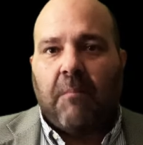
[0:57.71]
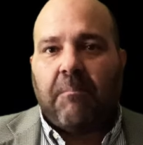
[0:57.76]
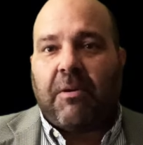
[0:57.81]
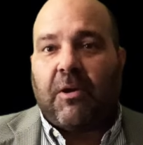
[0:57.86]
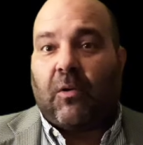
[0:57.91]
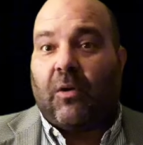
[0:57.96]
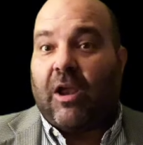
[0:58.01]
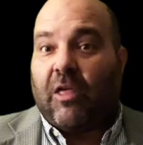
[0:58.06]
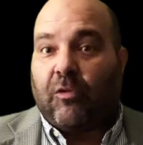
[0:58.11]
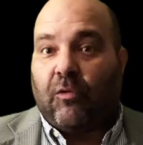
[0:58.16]

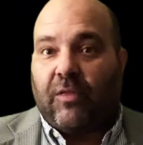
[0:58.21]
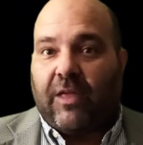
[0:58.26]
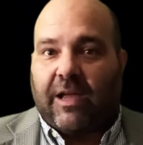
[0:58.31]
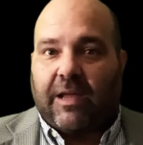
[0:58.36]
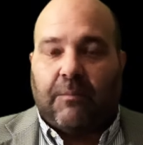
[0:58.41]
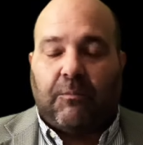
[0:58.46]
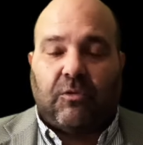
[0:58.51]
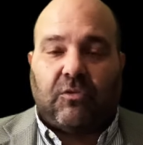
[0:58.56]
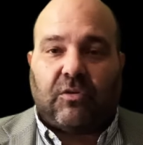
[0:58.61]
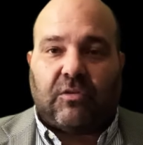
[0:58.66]
Pero la duda
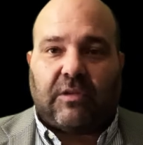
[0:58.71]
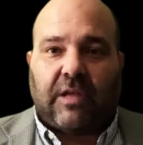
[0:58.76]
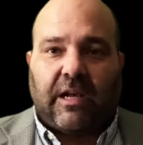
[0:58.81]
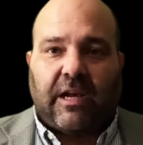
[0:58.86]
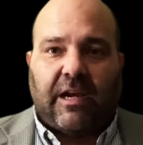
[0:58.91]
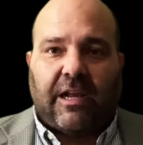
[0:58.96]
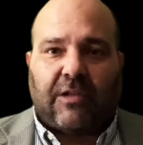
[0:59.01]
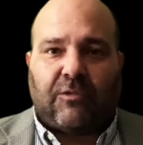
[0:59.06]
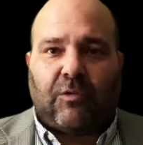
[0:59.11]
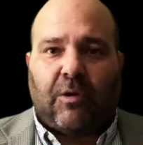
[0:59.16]
que muchos
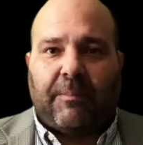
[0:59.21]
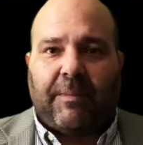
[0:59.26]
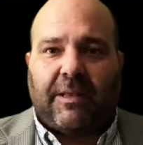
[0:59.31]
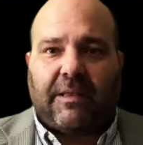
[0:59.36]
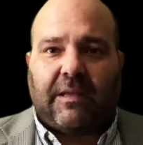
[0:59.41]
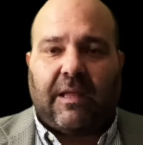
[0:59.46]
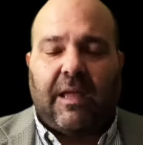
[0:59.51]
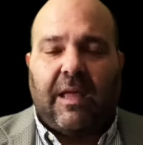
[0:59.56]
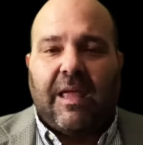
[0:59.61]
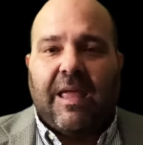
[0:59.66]
tienen
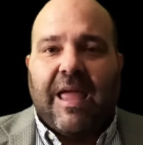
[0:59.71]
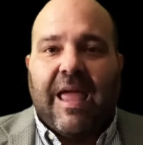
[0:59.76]
actualmente